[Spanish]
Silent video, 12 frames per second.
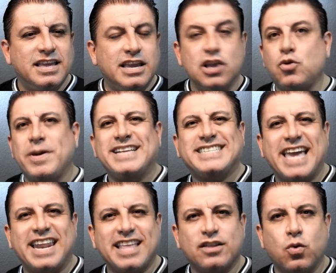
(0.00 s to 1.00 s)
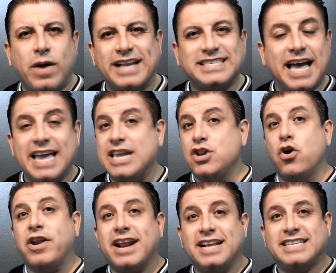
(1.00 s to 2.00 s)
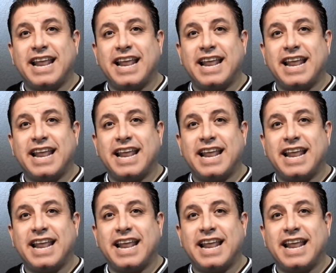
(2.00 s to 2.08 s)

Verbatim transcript: y tuvieras que irte de tu casa y no regresar